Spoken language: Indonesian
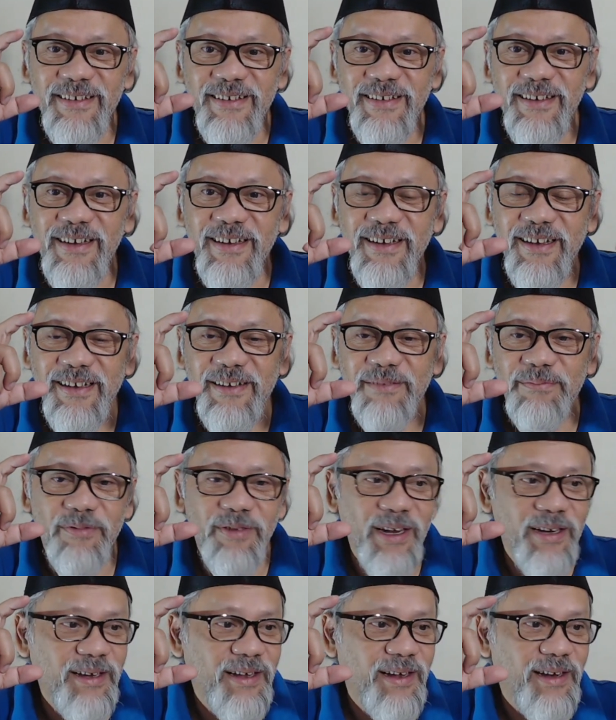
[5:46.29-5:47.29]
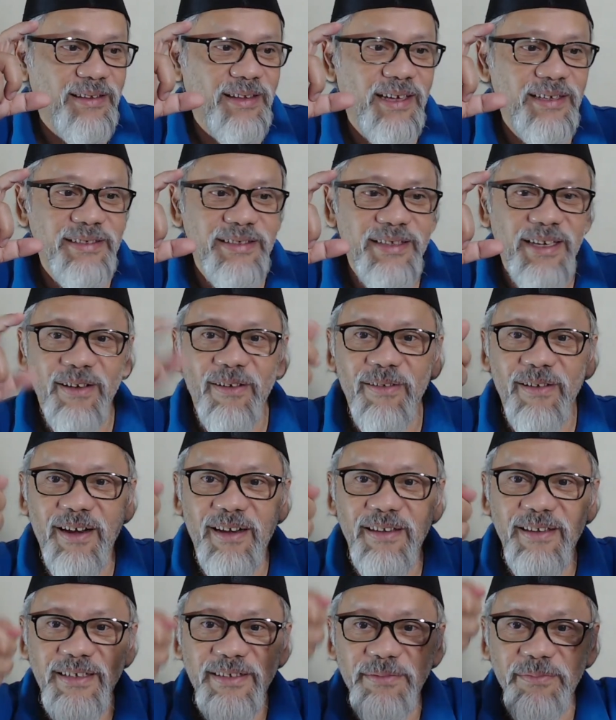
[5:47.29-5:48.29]
Kan bukan kertasnya, kalau
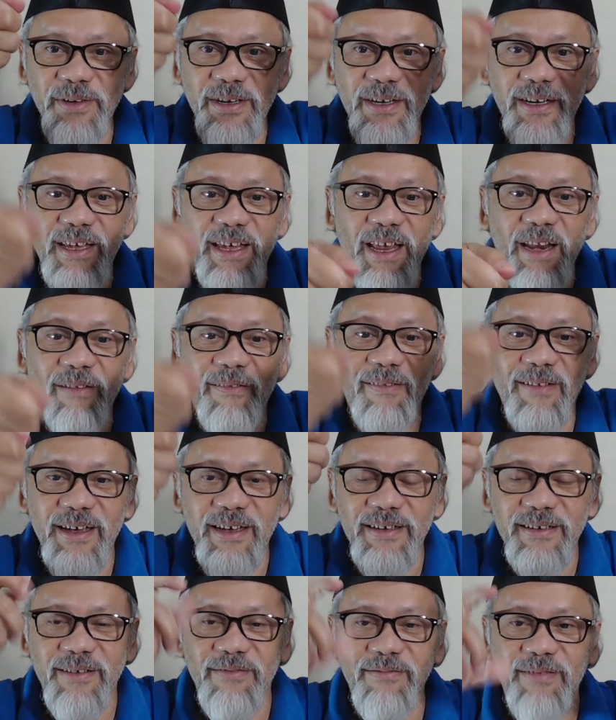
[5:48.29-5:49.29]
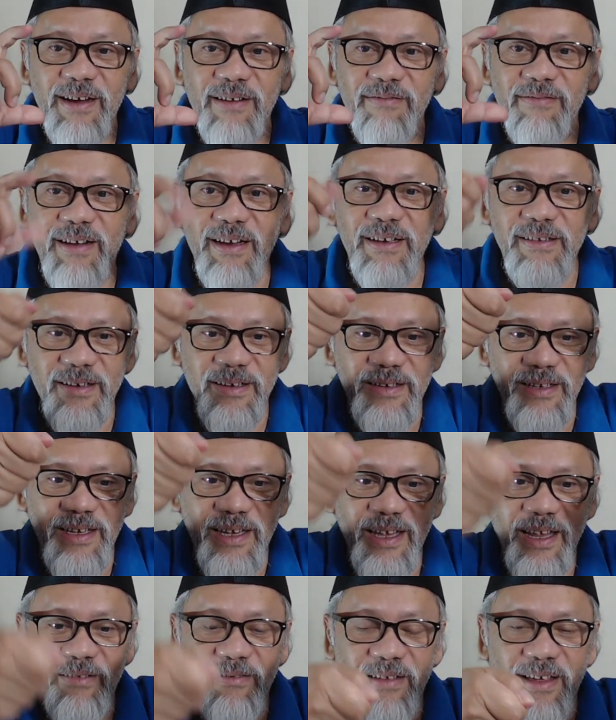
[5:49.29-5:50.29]
kertasnya mungkin di kilo ya, uang uang di
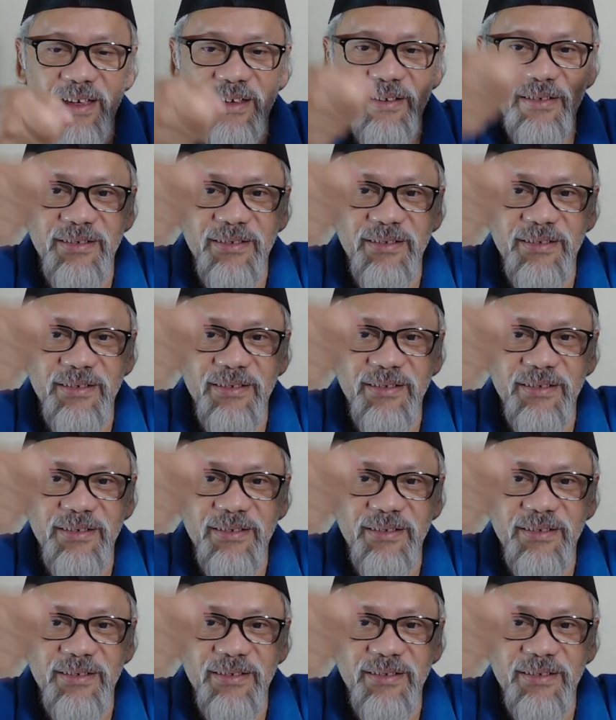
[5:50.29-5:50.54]
kilo ya.